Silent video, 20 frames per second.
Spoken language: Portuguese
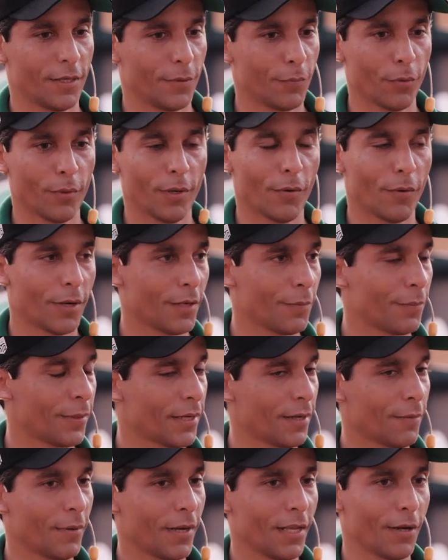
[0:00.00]
uma hora para
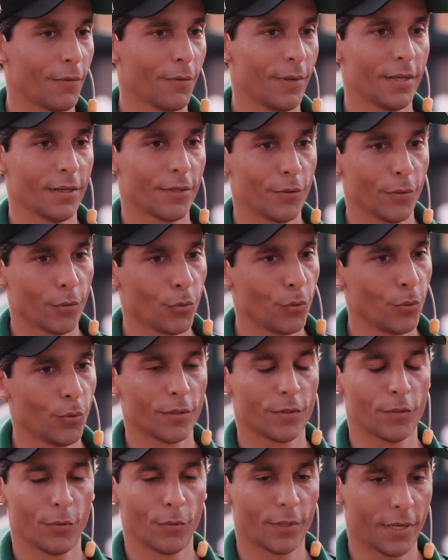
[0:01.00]
trabalhar com ele aqui, ou
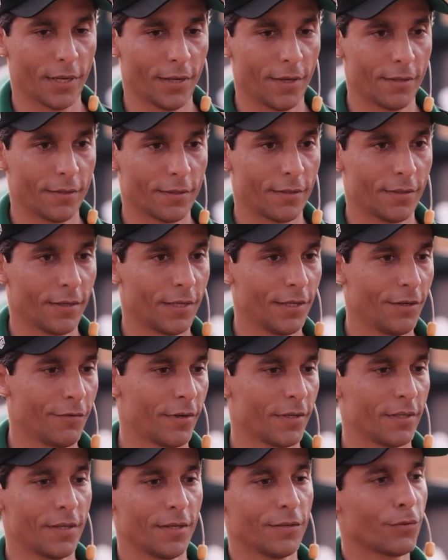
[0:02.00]
duas, ou três, e
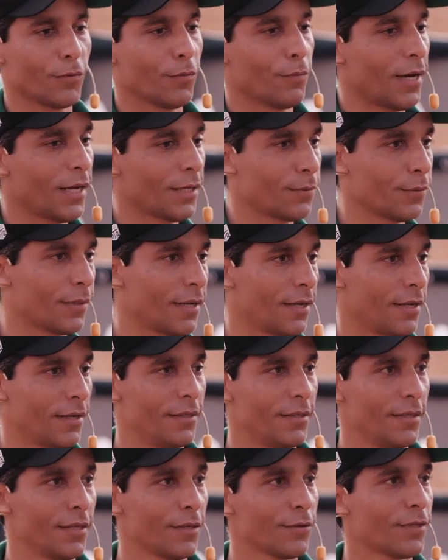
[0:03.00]
fazer isso no máximo três
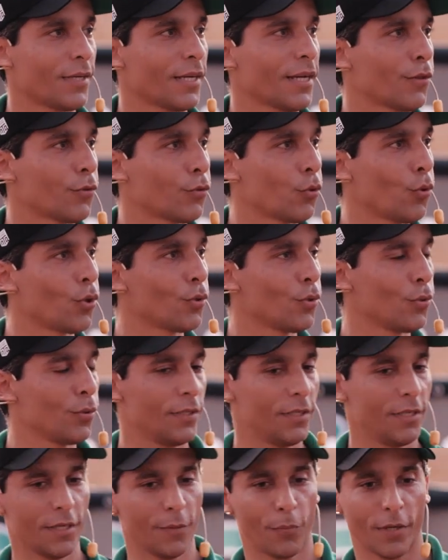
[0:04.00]
dias? Você quer todo
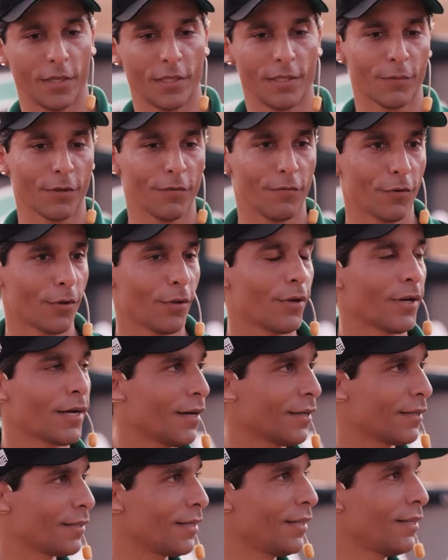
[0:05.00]
dia, por exemplo, que eu for colocar
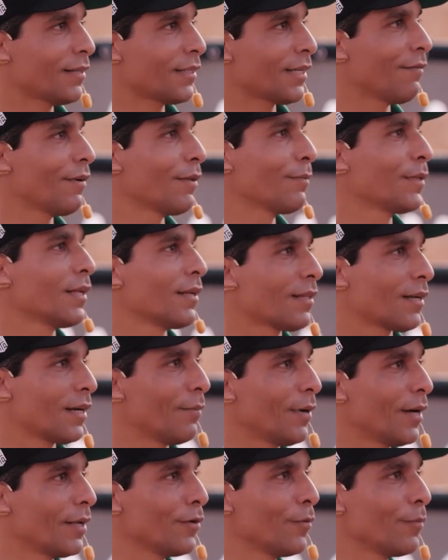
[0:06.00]
a cela, esse cavalo me dá
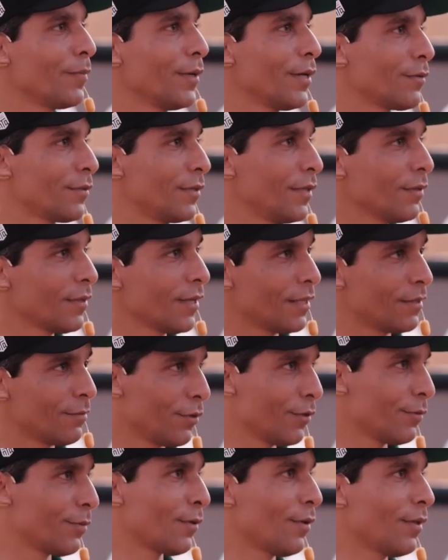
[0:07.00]
trabalho e eu perco 5, 10
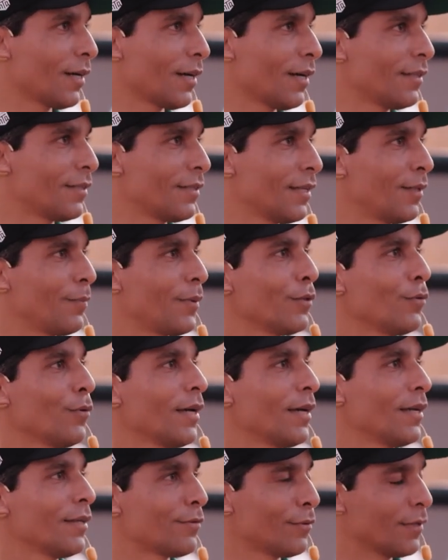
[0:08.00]
minutos para colocar a cela pelo
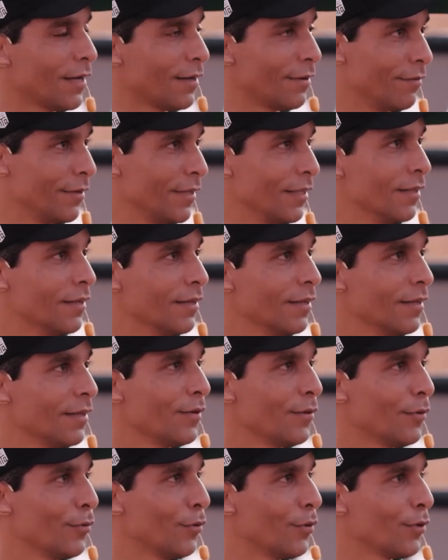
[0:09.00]
resto da vida?
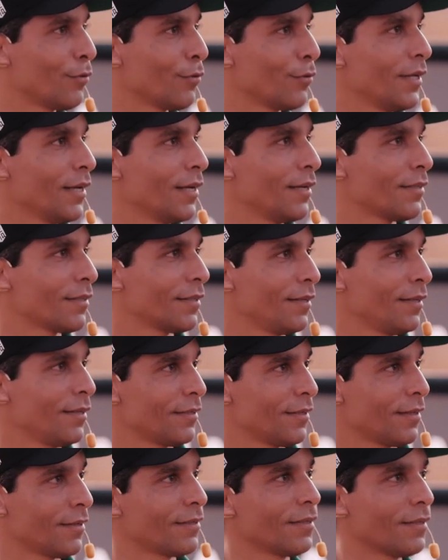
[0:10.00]
8, 10, 15
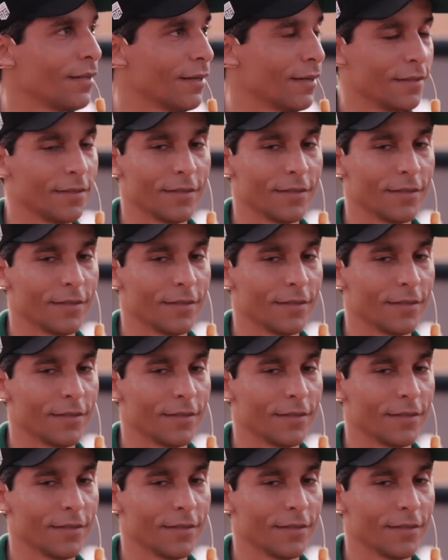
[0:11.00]
anos de idade.